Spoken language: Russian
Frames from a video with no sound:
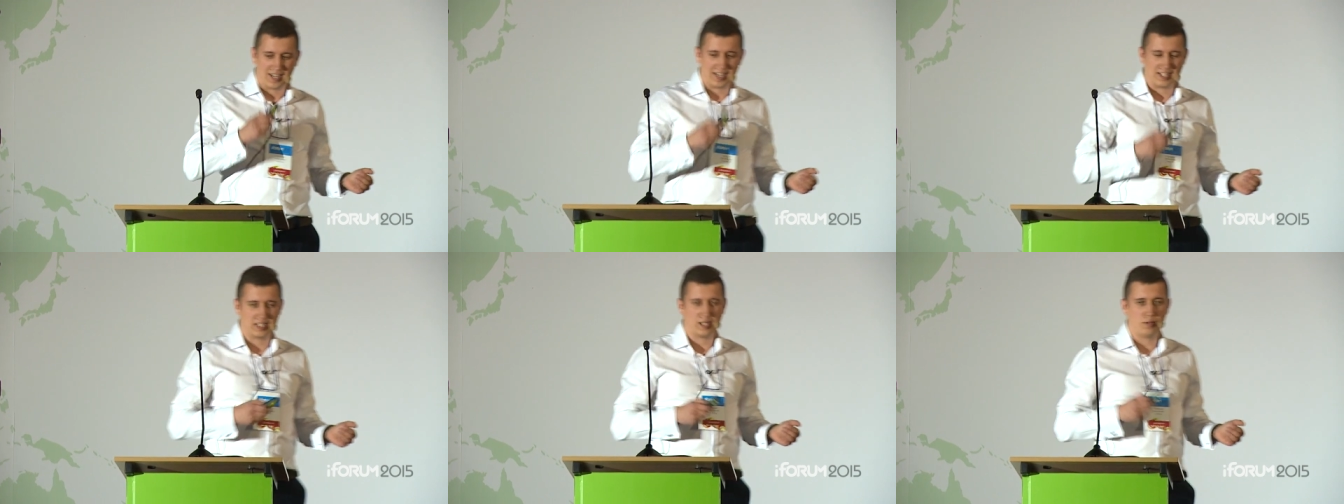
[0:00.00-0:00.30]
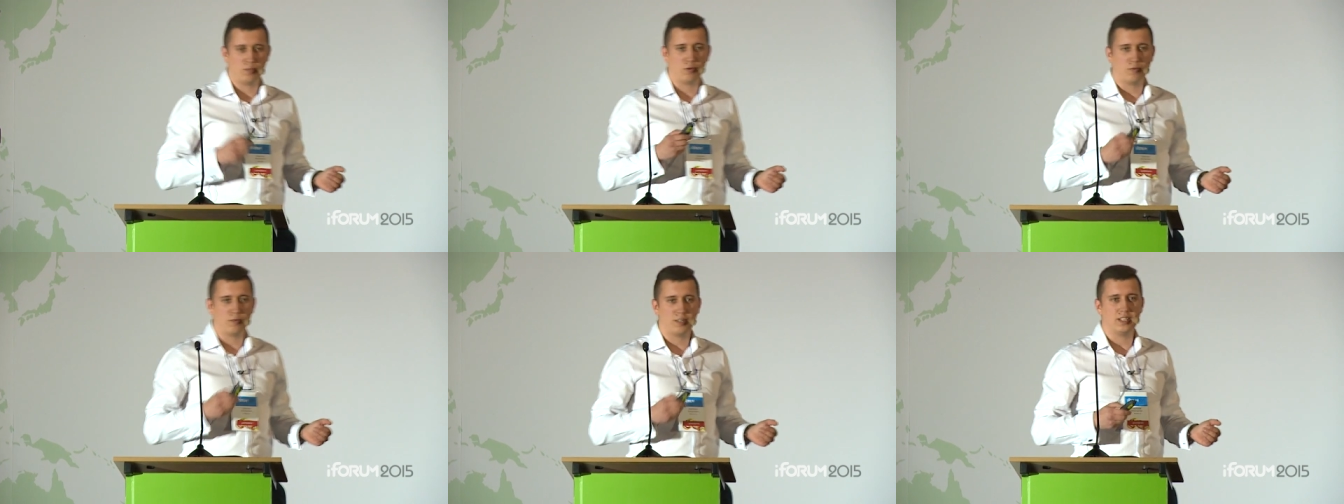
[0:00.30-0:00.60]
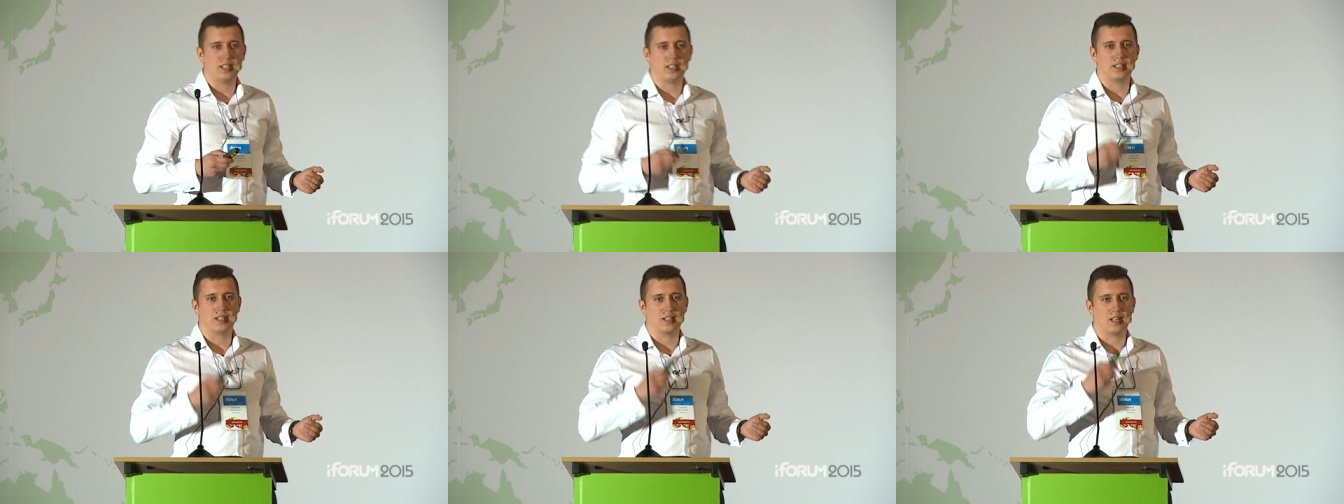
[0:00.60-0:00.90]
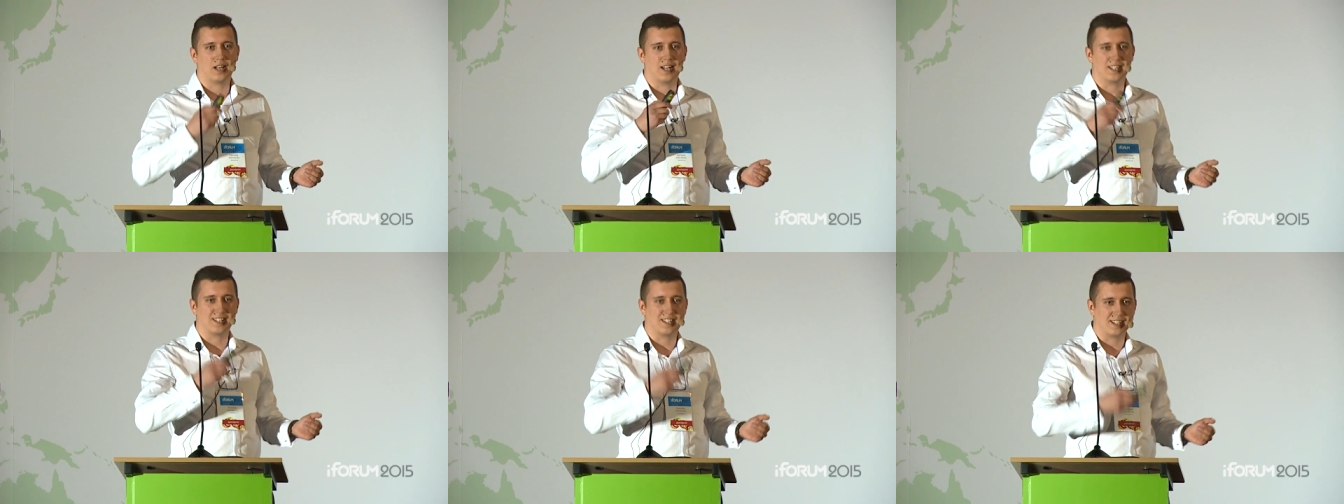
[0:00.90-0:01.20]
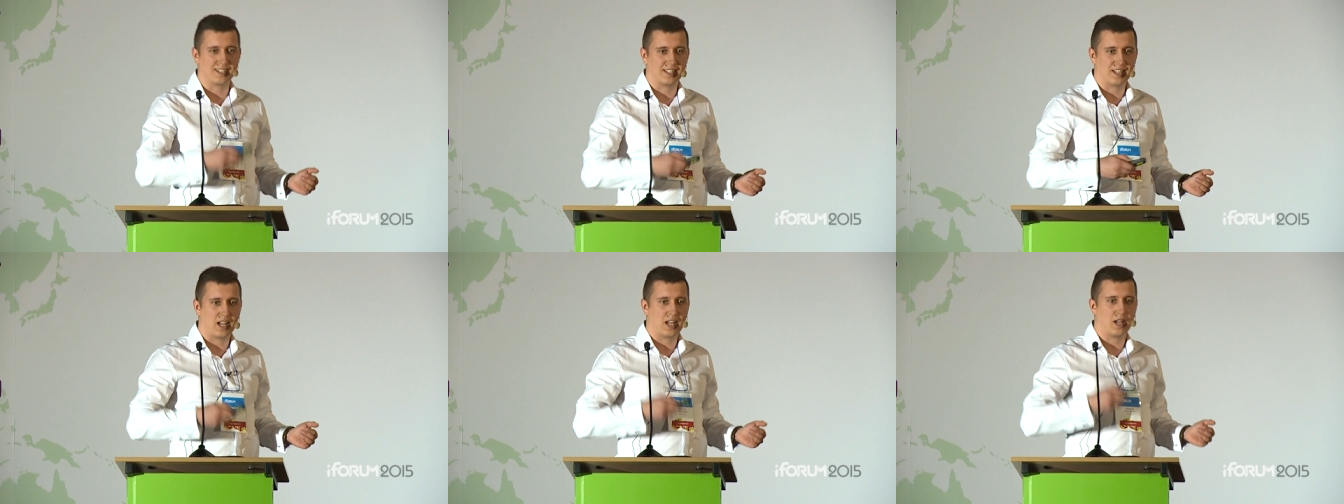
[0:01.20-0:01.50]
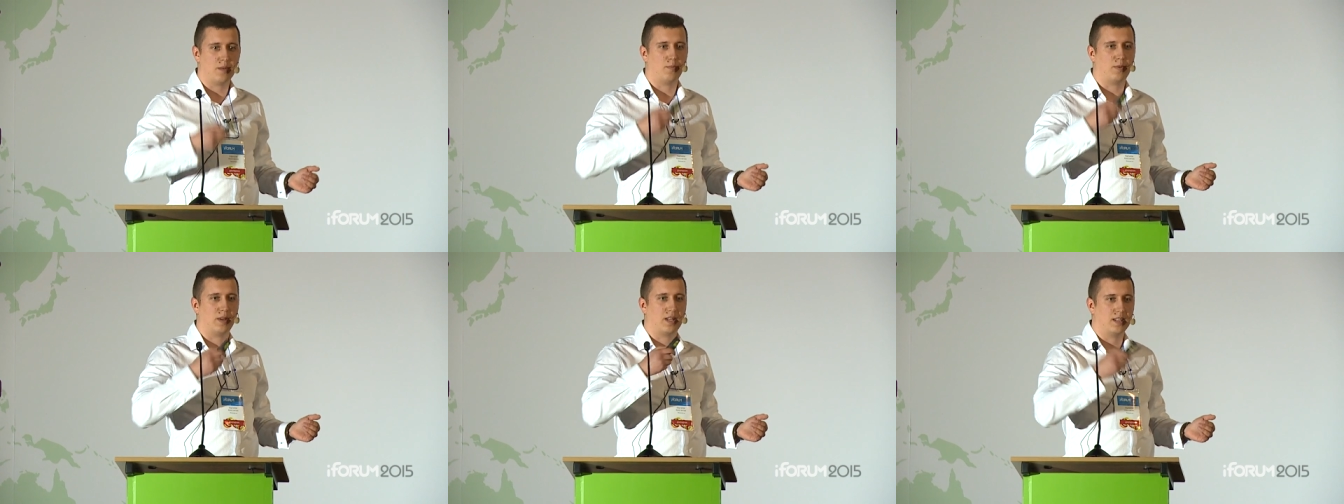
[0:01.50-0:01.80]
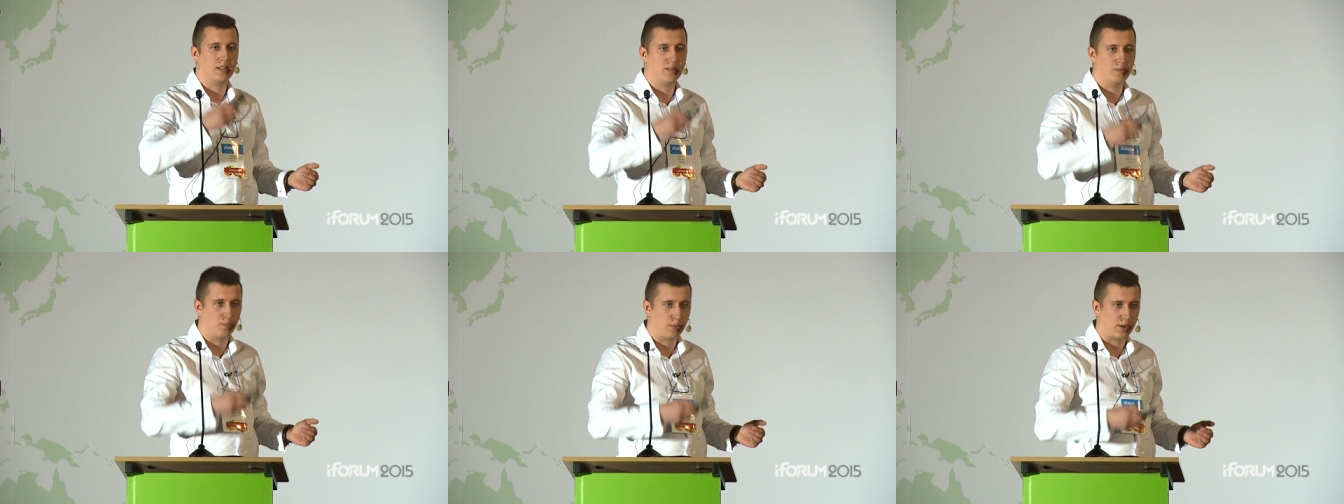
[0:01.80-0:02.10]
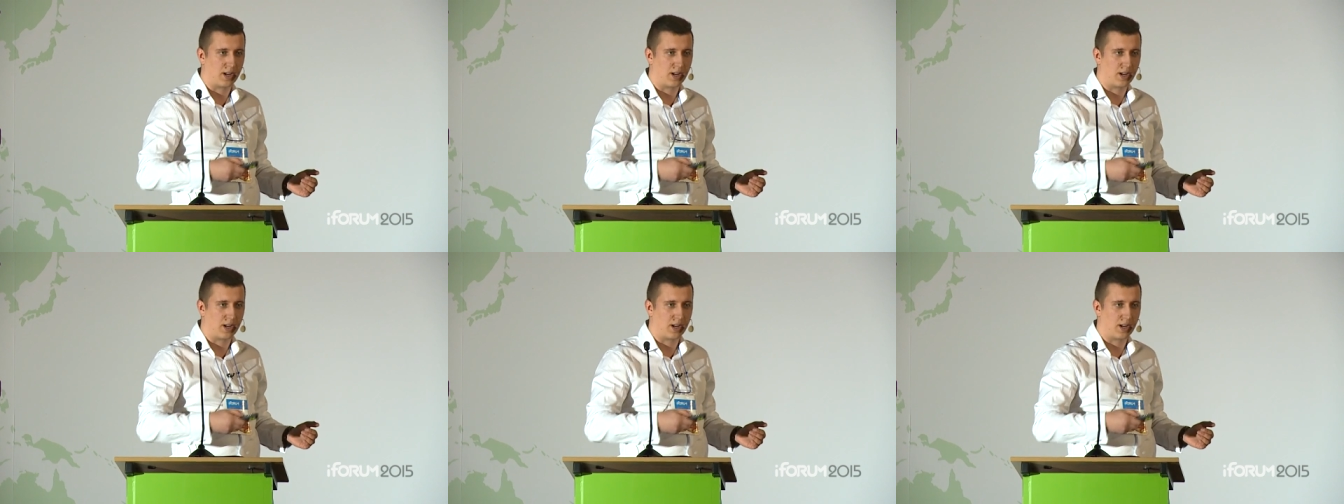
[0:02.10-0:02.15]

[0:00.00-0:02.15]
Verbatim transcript: хотим увидеть осязаемый,